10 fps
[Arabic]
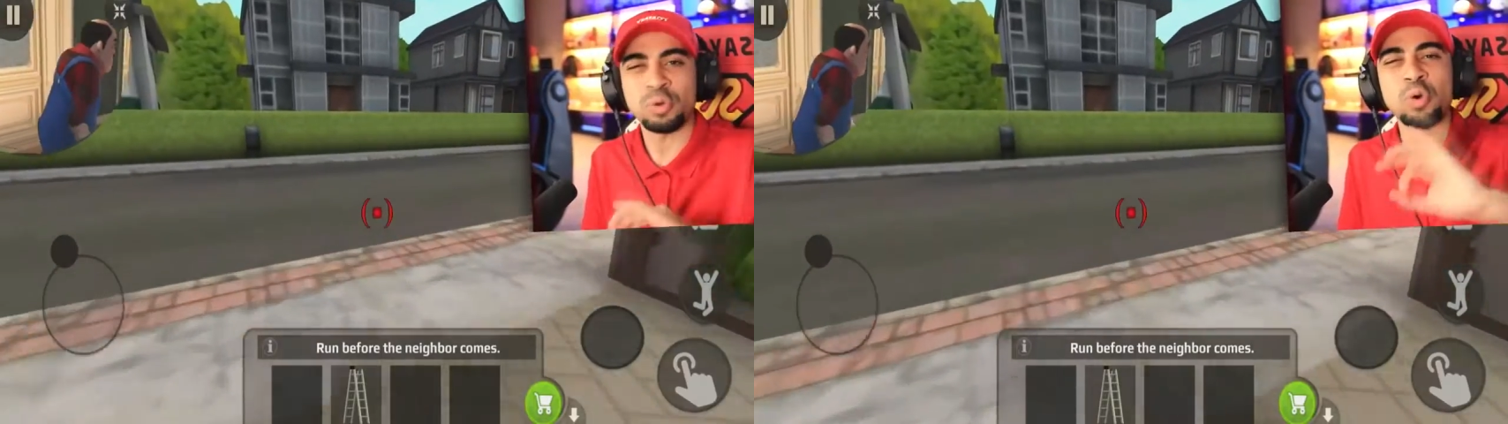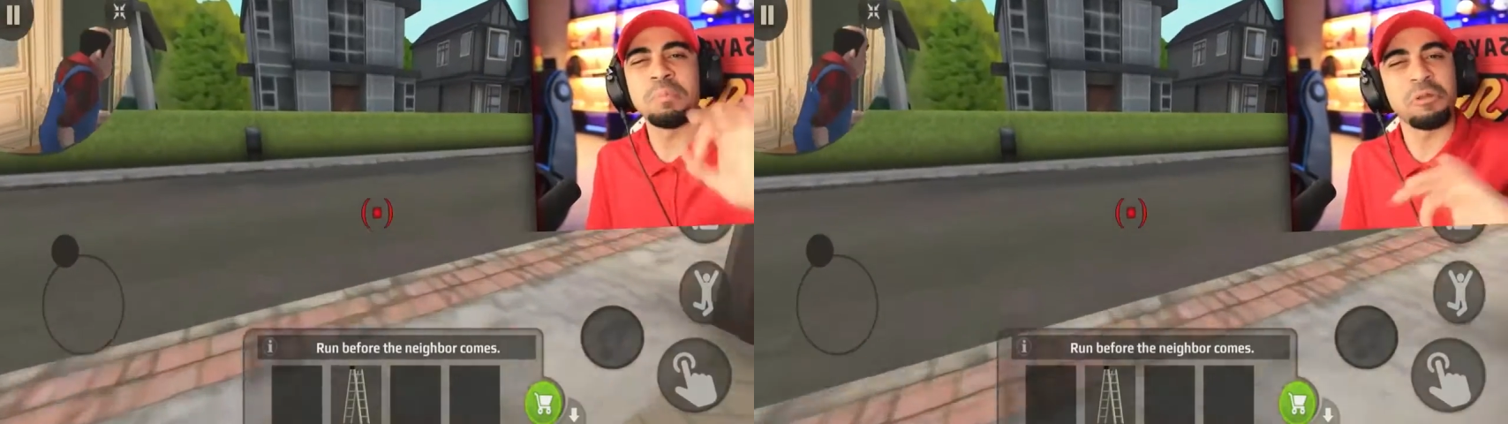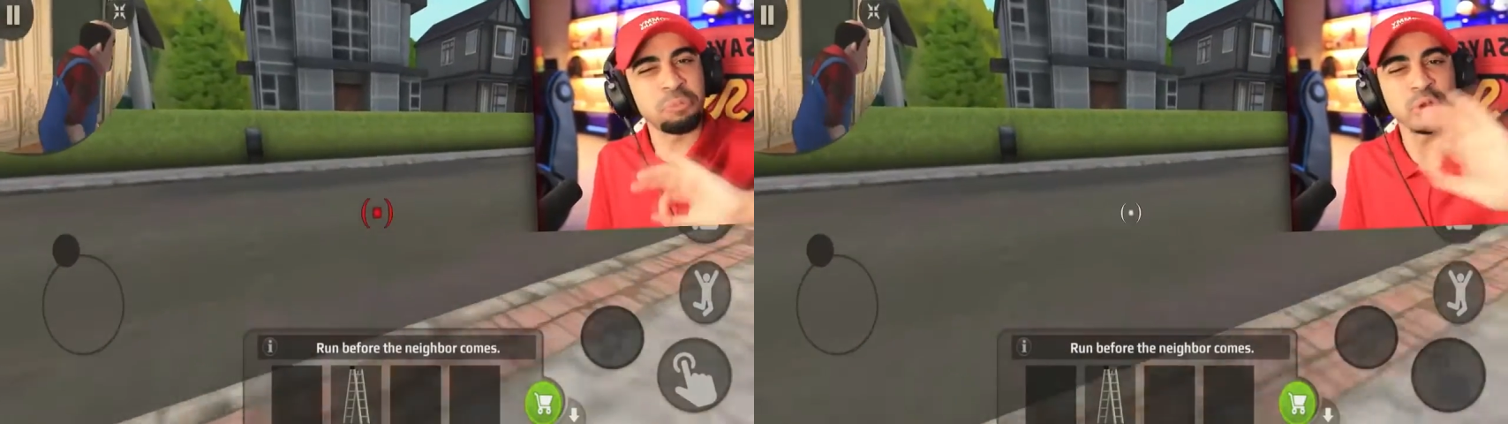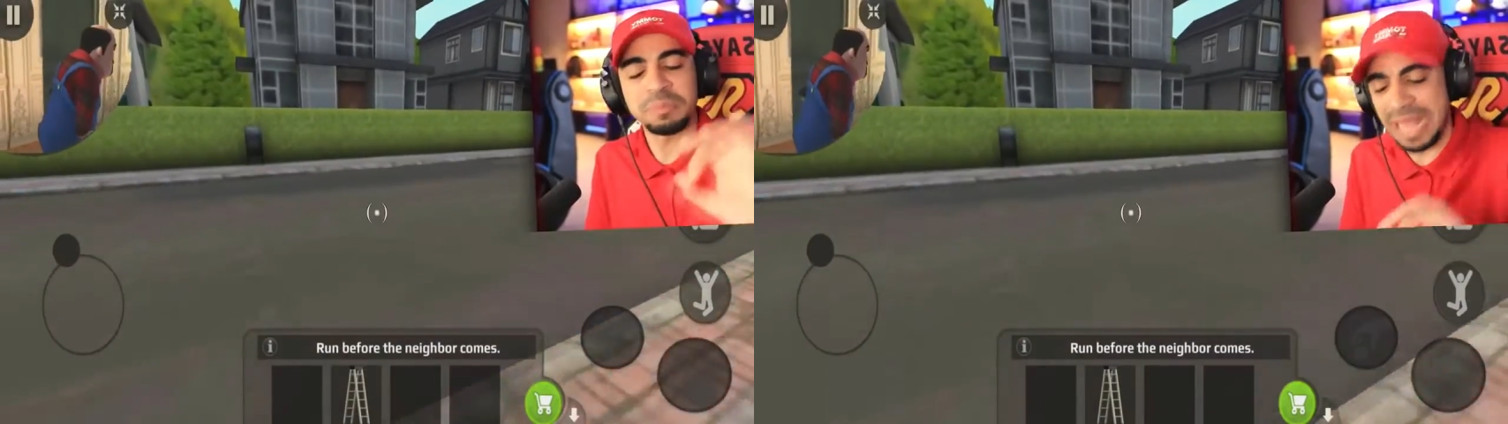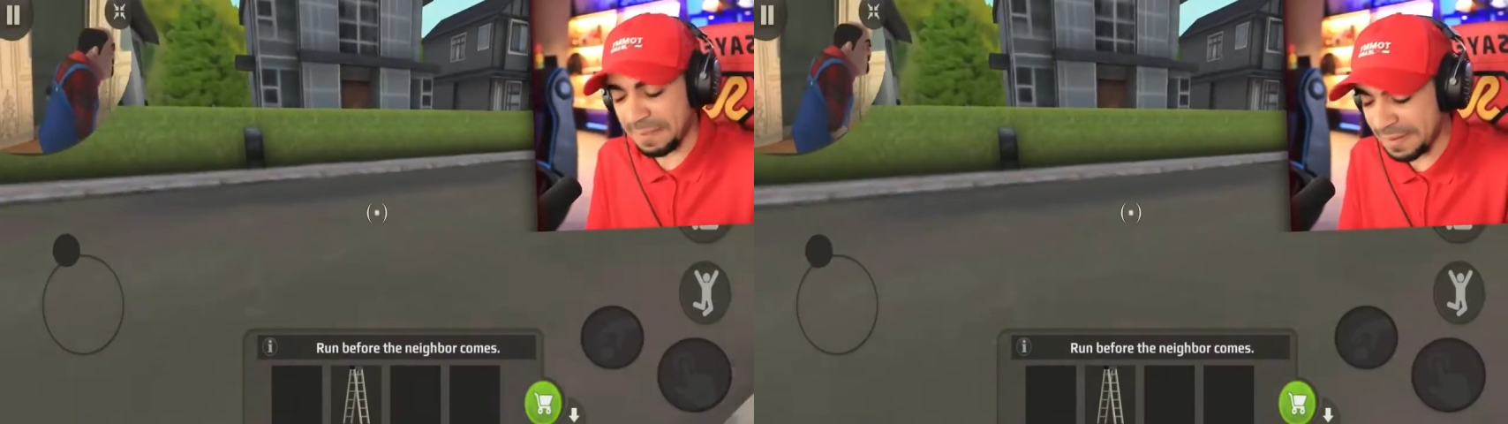يكون مضبوط
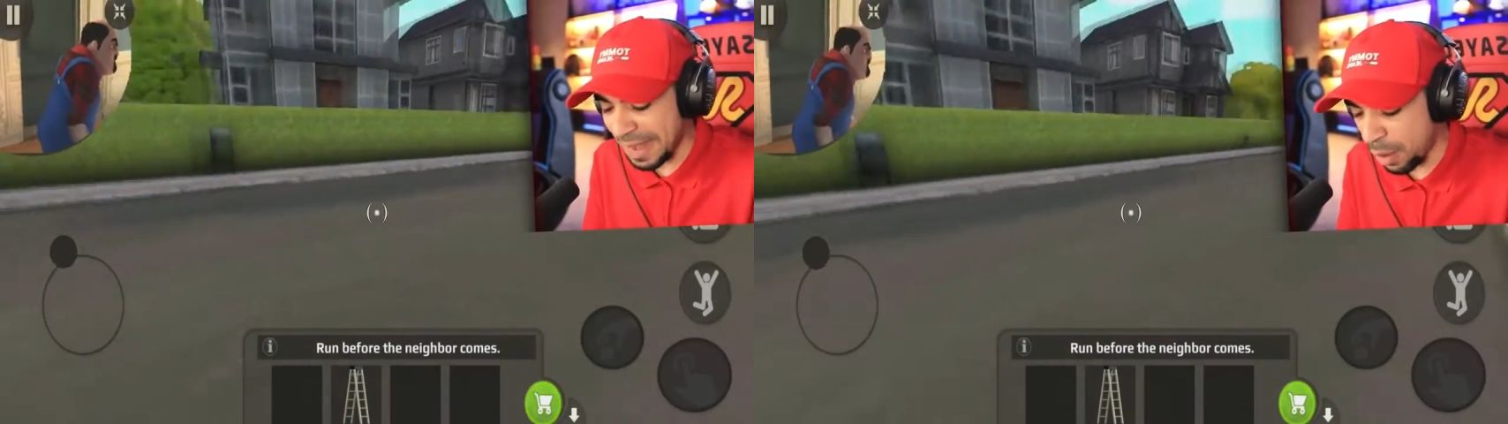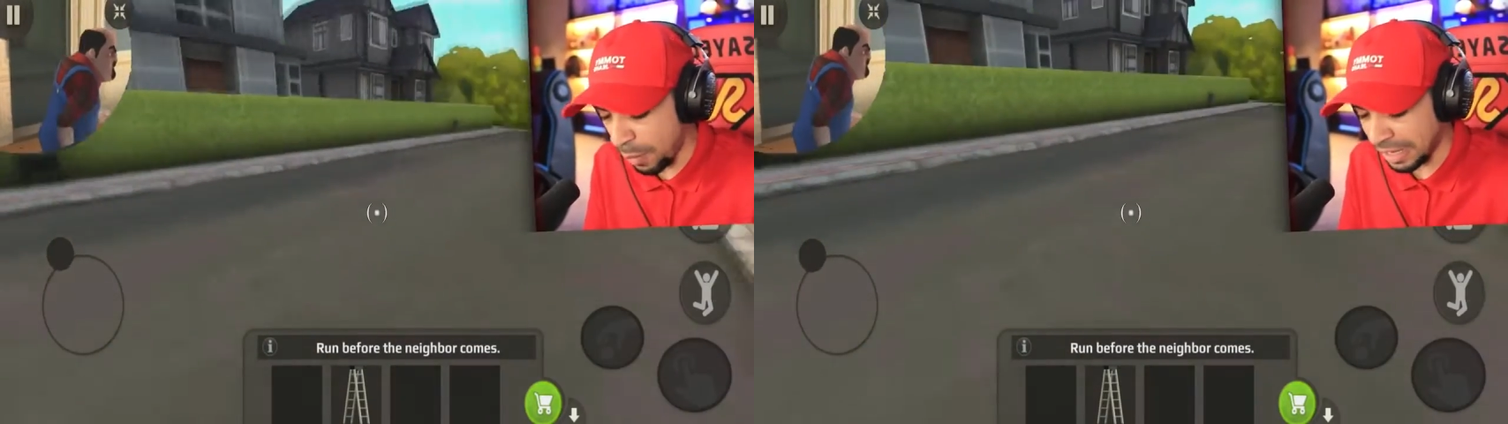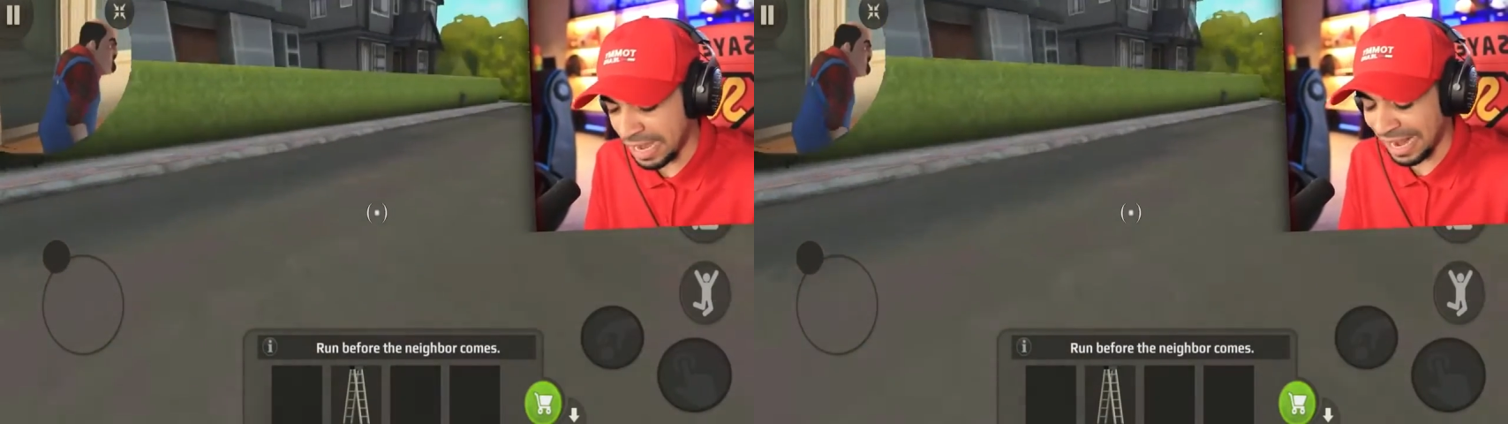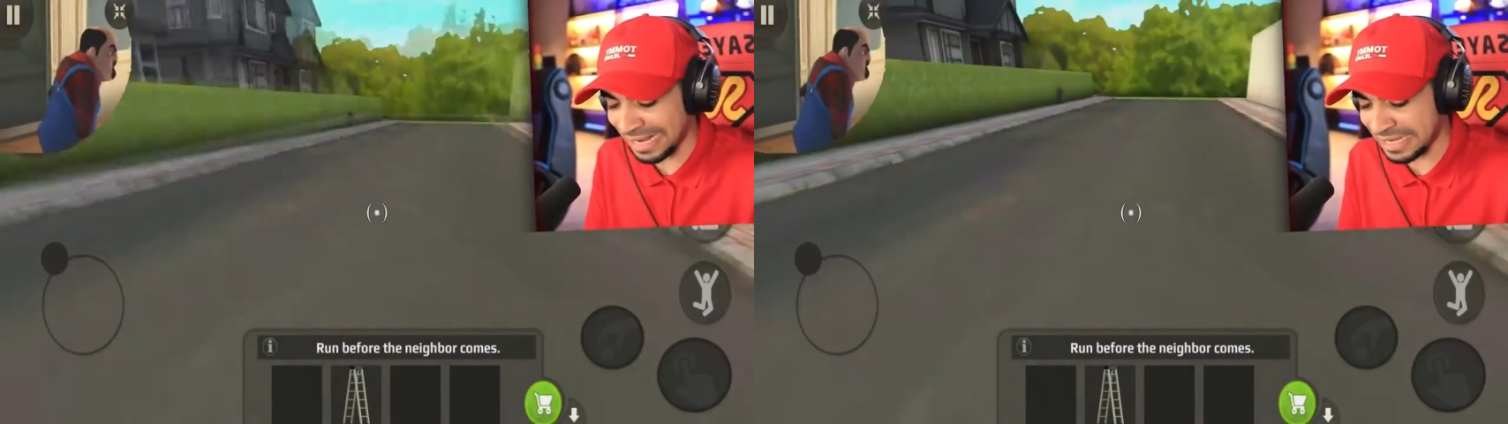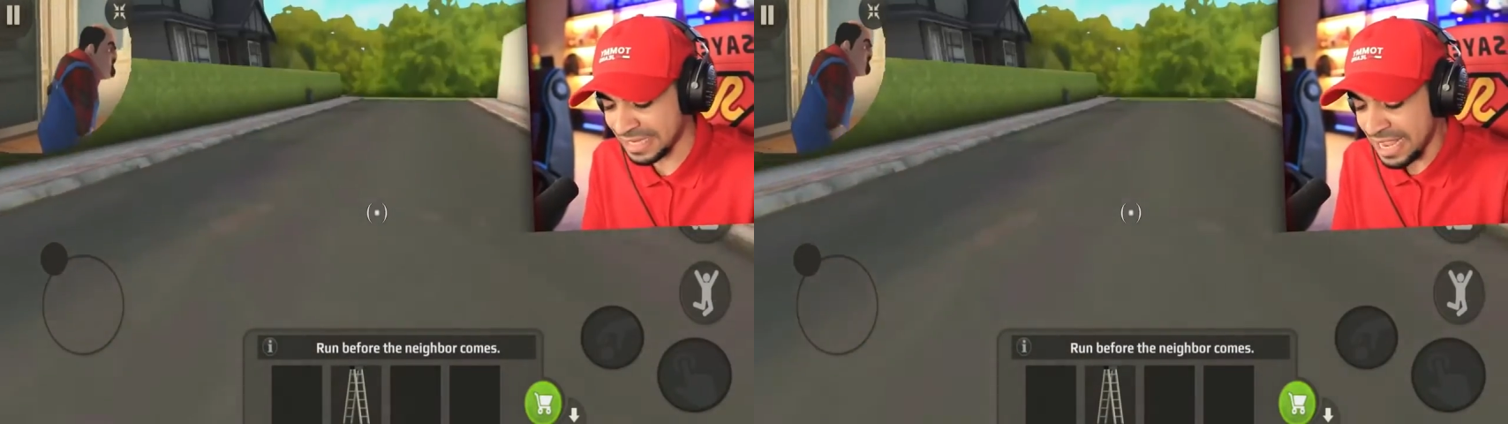100% ولا لا
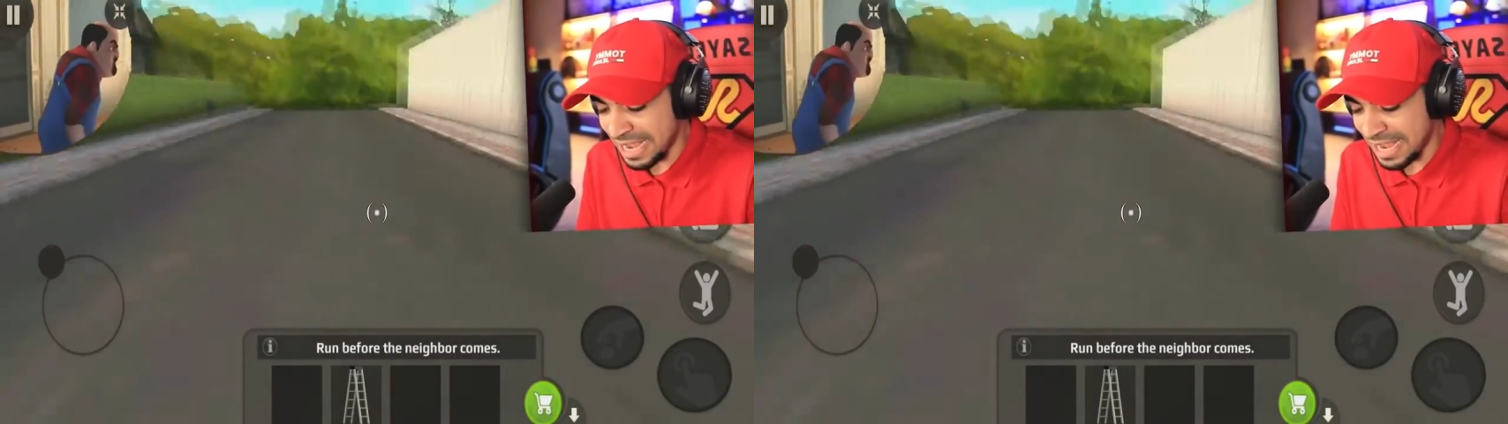خلاص